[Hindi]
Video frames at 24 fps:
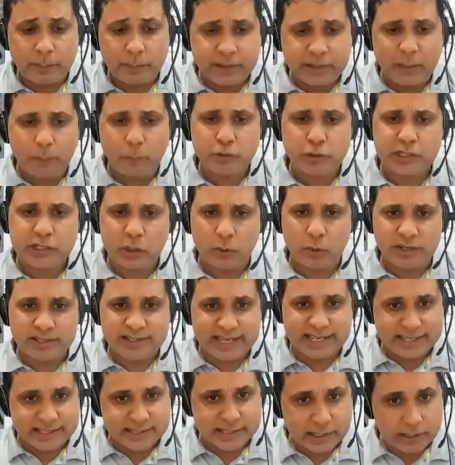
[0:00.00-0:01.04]
आप क्या पूछ रहे हो कि
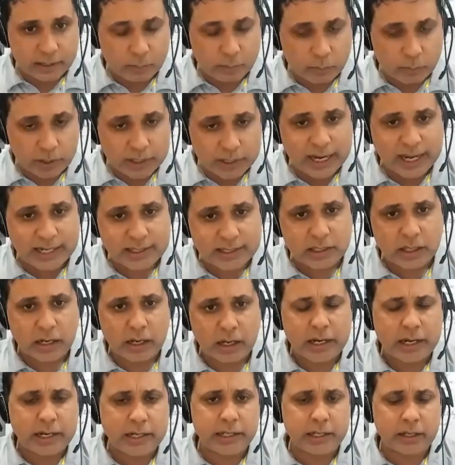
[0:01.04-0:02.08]
सेक्शन नंबर याद
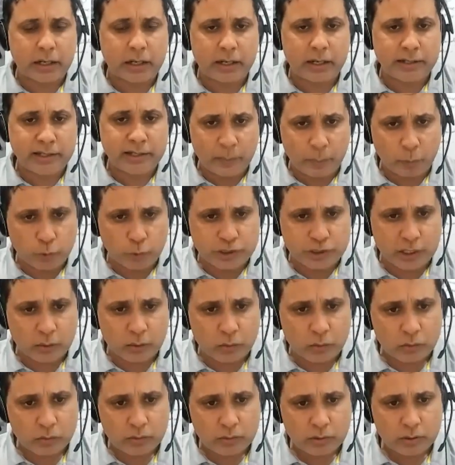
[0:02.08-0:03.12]
करना है नहीं करना section, ये पूछ रहे
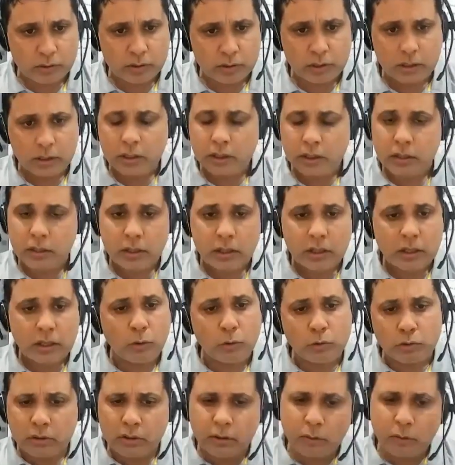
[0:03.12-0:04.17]
हो सेक्शन नंबर
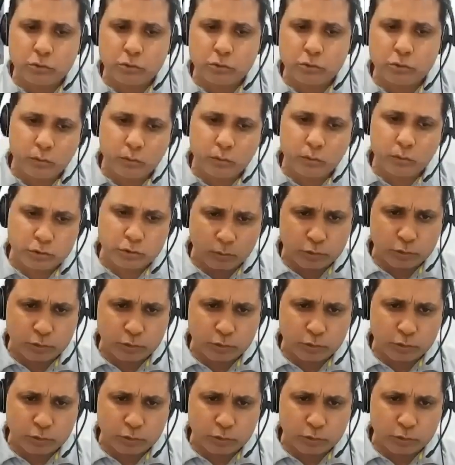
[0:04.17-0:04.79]
हाँ सेक्शन नंबर हाँ, उस,